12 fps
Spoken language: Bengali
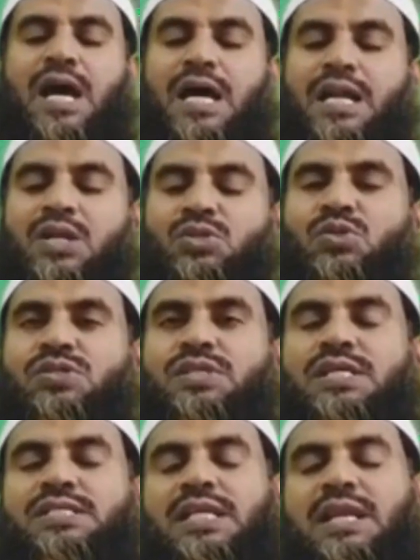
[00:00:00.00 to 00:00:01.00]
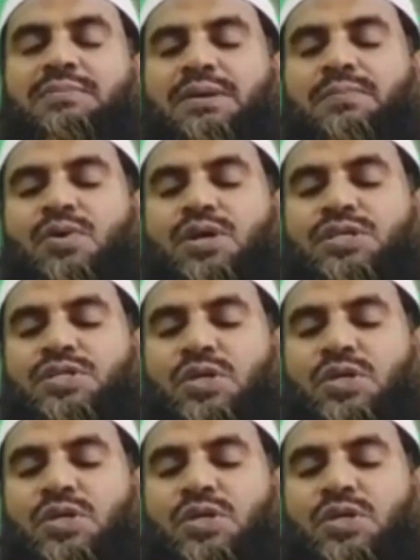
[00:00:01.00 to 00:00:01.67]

আল্লাহ রসুল সাল্লাহ সাল্লামের বয়স